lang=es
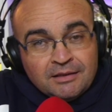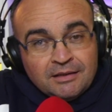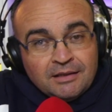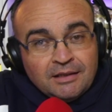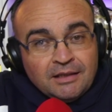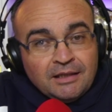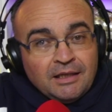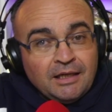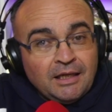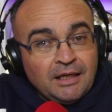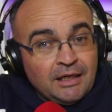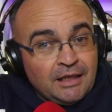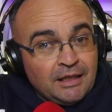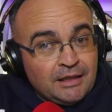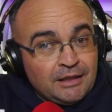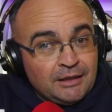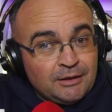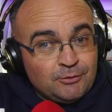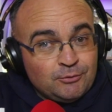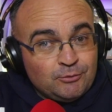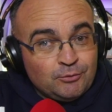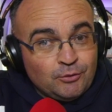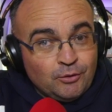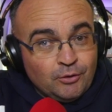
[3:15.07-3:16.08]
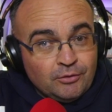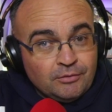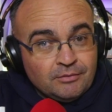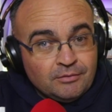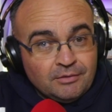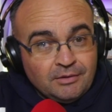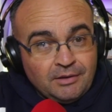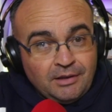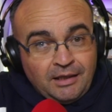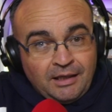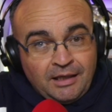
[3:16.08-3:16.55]
el cinturón
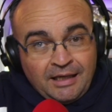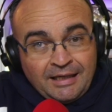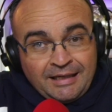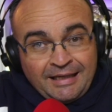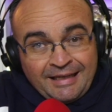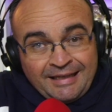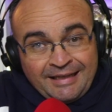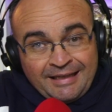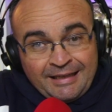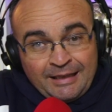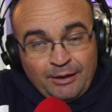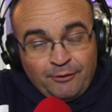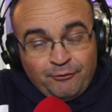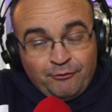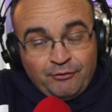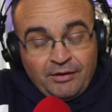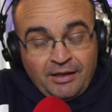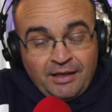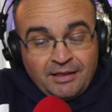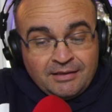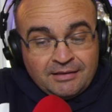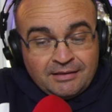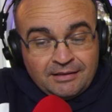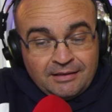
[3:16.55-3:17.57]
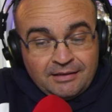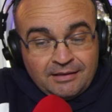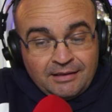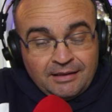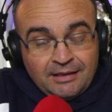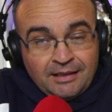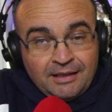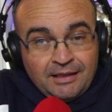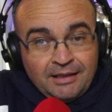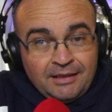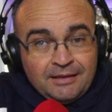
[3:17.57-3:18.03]
a Kai France,
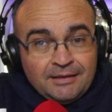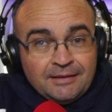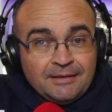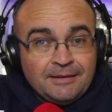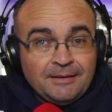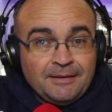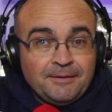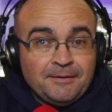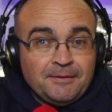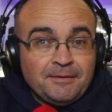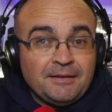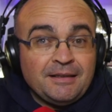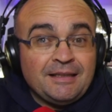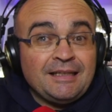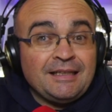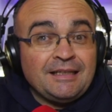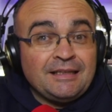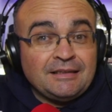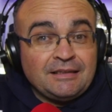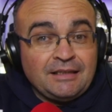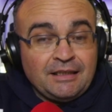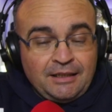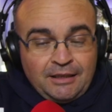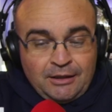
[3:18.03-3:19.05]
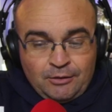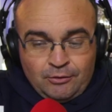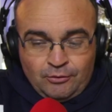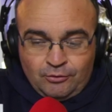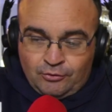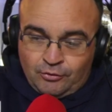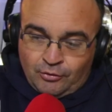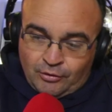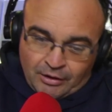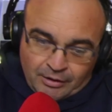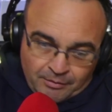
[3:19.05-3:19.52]
el interino.
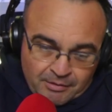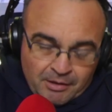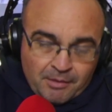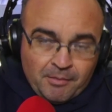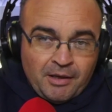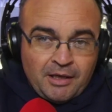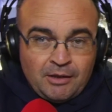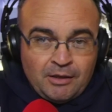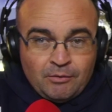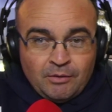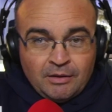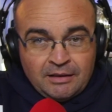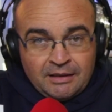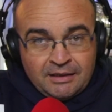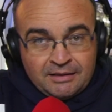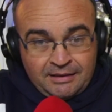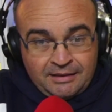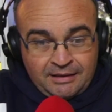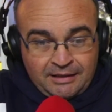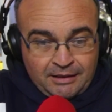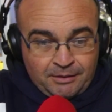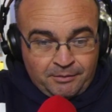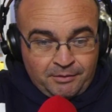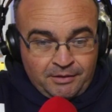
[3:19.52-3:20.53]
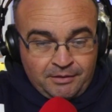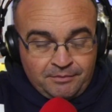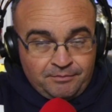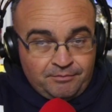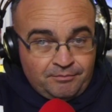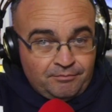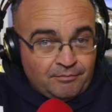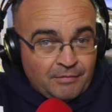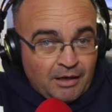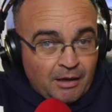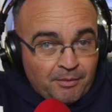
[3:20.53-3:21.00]
Todavía más igualdad si cabe.
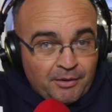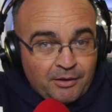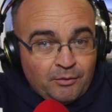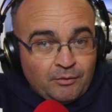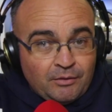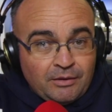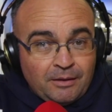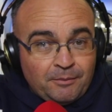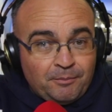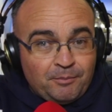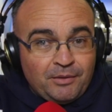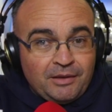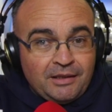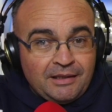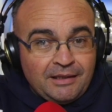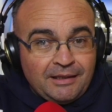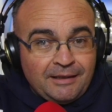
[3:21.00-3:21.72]
Va a haber una pelea